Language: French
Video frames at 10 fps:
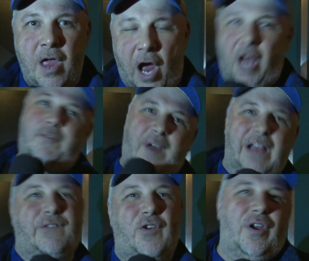a une
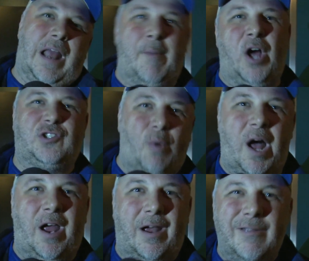fracture de la
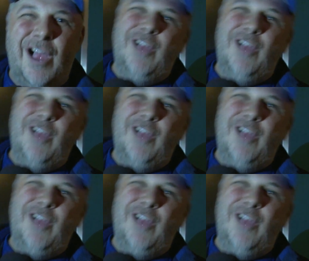mâchoire.